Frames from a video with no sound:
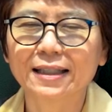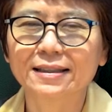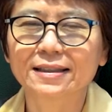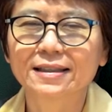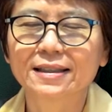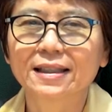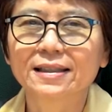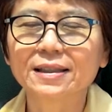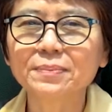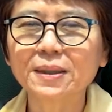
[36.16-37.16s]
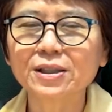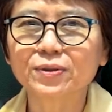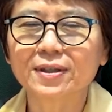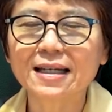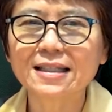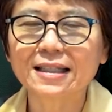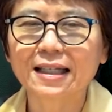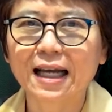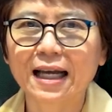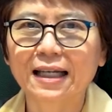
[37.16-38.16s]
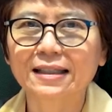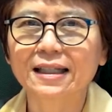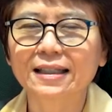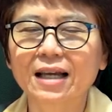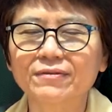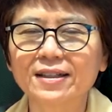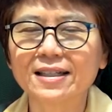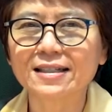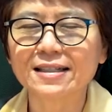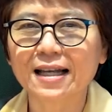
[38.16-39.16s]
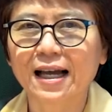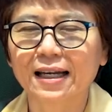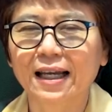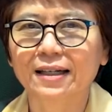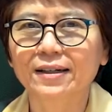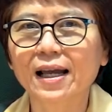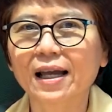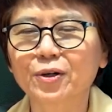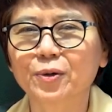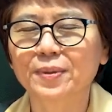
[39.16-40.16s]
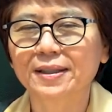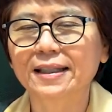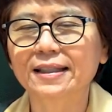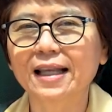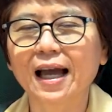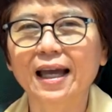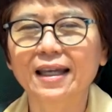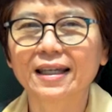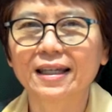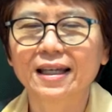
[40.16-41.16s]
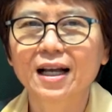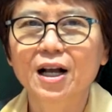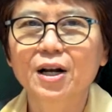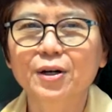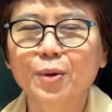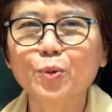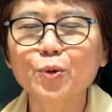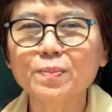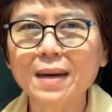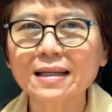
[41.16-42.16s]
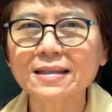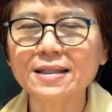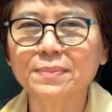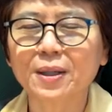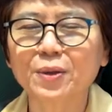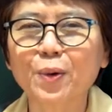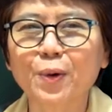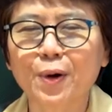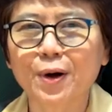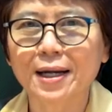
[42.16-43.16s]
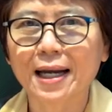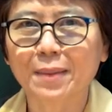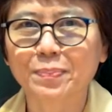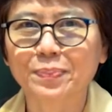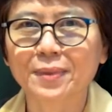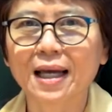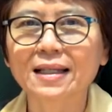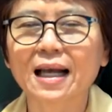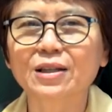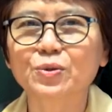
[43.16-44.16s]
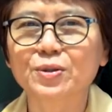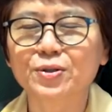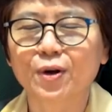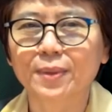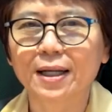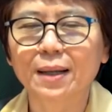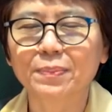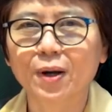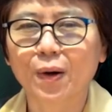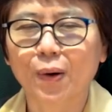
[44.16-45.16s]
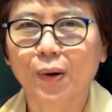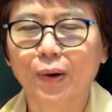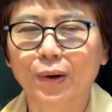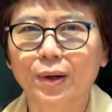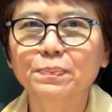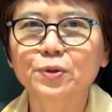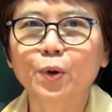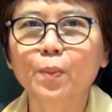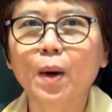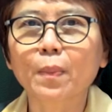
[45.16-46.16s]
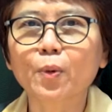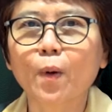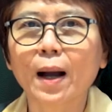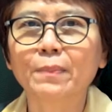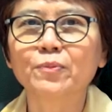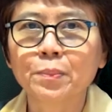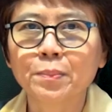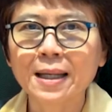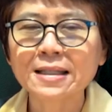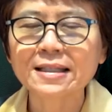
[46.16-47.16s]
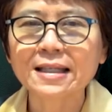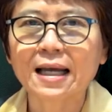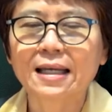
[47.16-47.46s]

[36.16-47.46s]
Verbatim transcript: ร ซึ่งเป็นส่วนราชการทางด้านวิทยาศาสตร์แห่งแรกของประเทศไทยเรามุ่งมั่นที่จะเป็นองค์กรนำด้านการตรวจสอบและรับรอง ส่งมอบความมั่นใจ